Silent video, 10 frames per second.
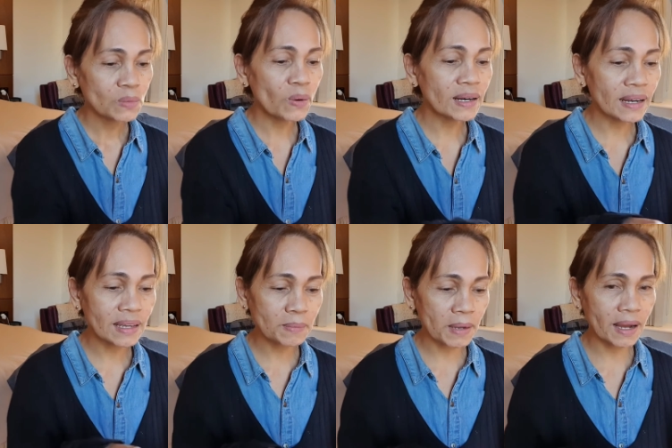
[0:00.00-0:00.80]
Huwag lang
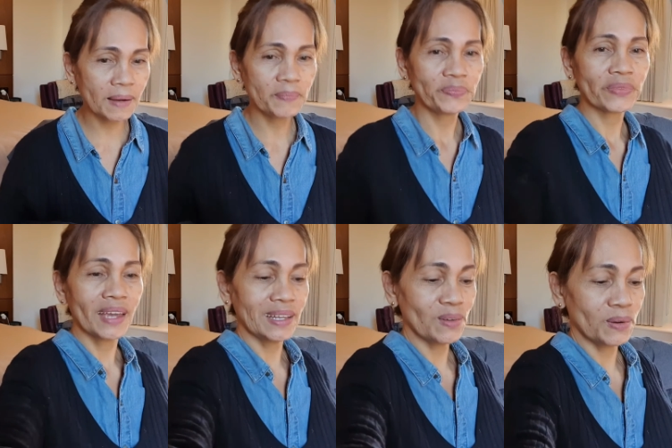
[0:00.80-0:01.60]
yung mga,
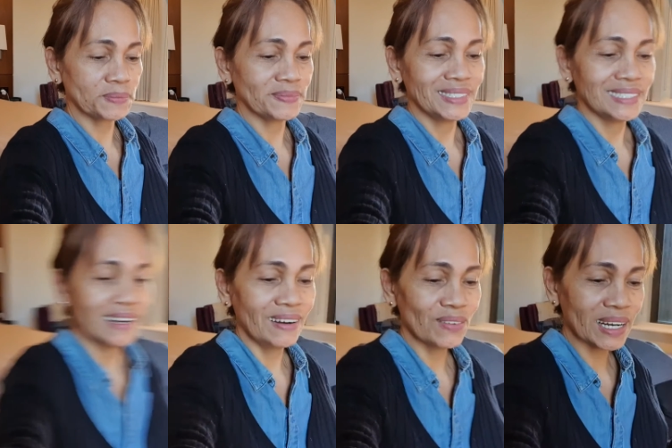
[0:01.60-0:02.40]
ito,
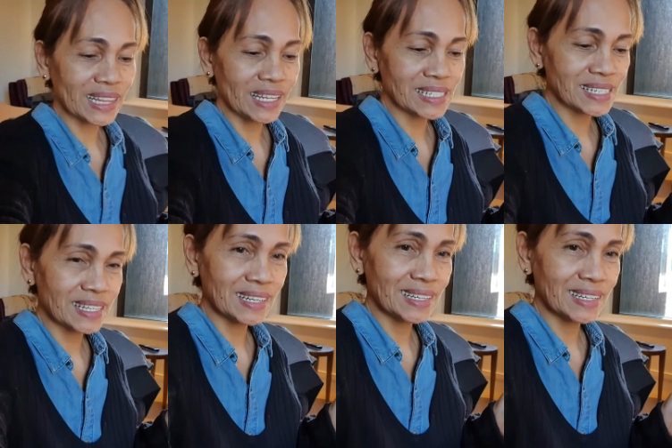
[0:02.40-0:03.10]
look at this.